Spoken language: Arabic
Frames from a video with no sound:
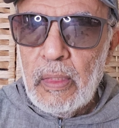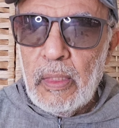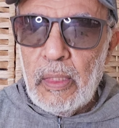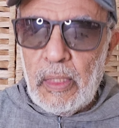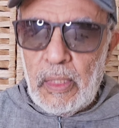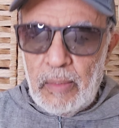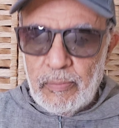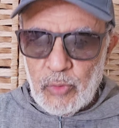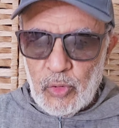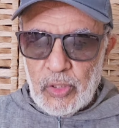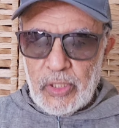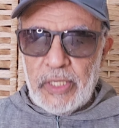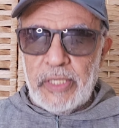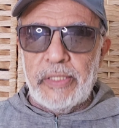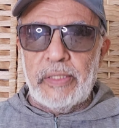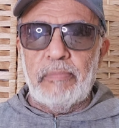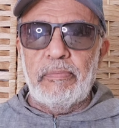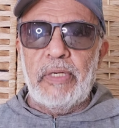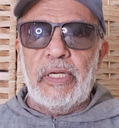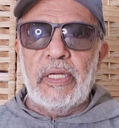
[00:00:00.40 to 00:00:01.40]
الحمد لله
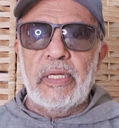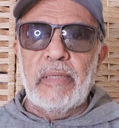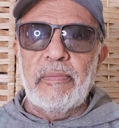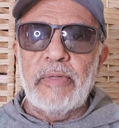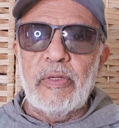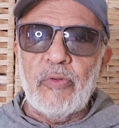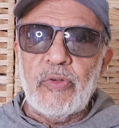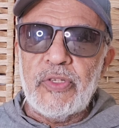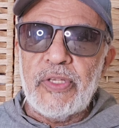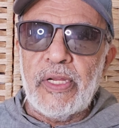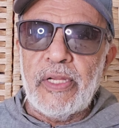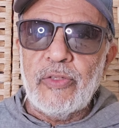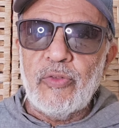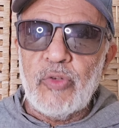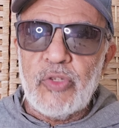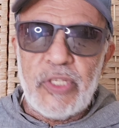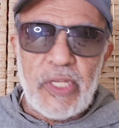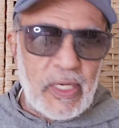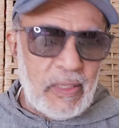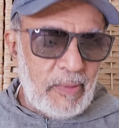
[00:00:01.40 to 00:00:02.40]
رب العالمين والصلاة
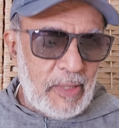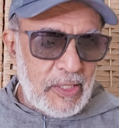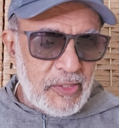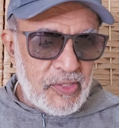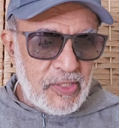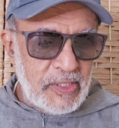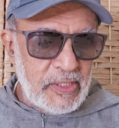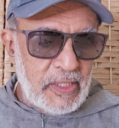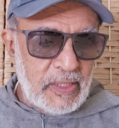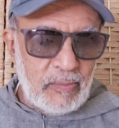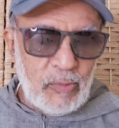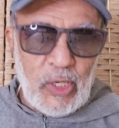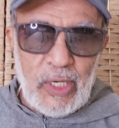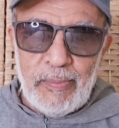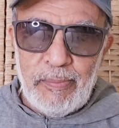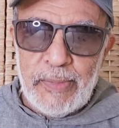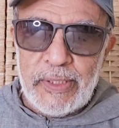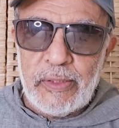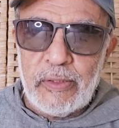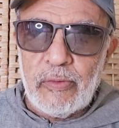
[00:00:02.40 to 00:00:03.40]
والسلام على سيدنا
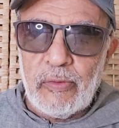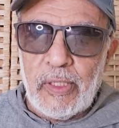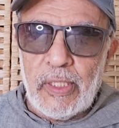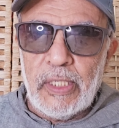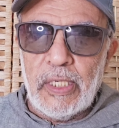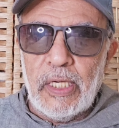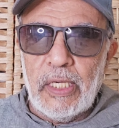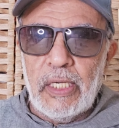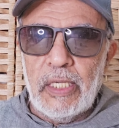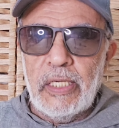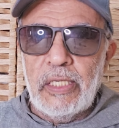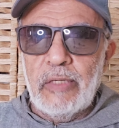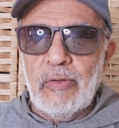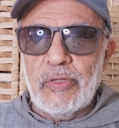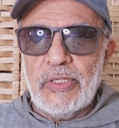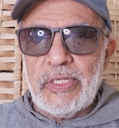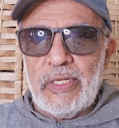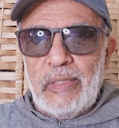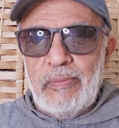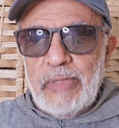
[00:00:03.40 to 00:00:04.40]
محمد وعلى آله
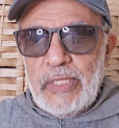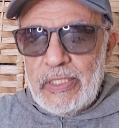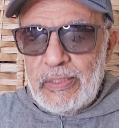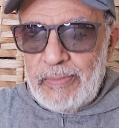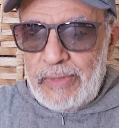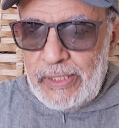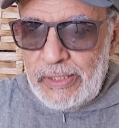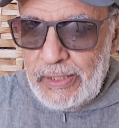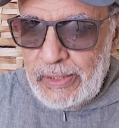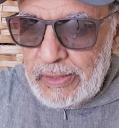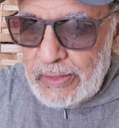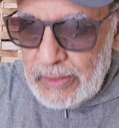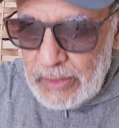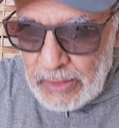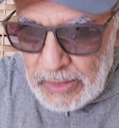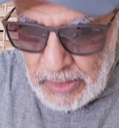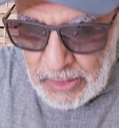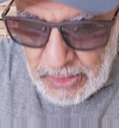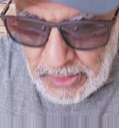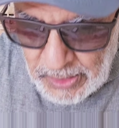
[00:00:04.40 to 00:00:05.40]
وصحبه أجمعين
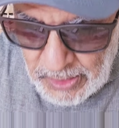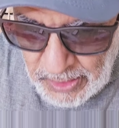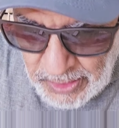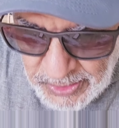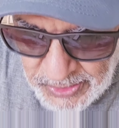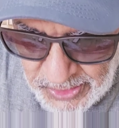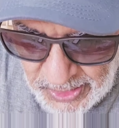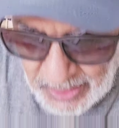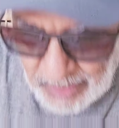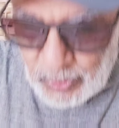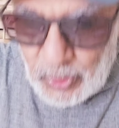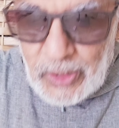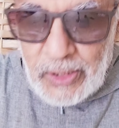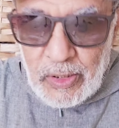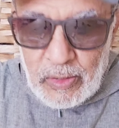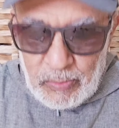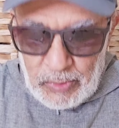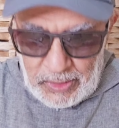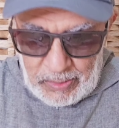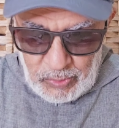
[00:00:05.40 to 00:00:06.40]
السلام
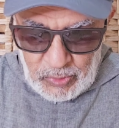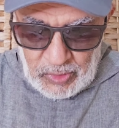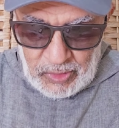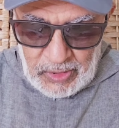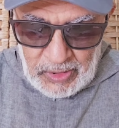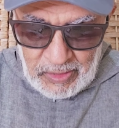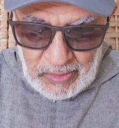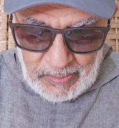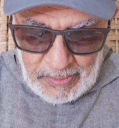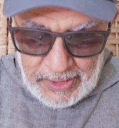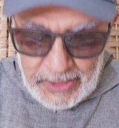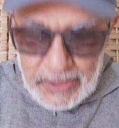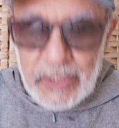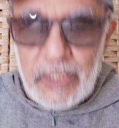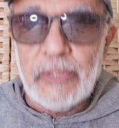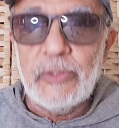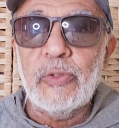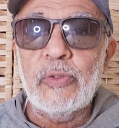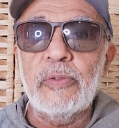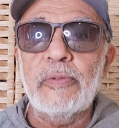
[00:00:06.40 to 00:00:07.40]
عليكم ورحمة الله
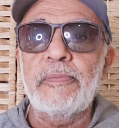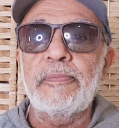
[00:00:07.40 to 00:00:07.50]
وبركاته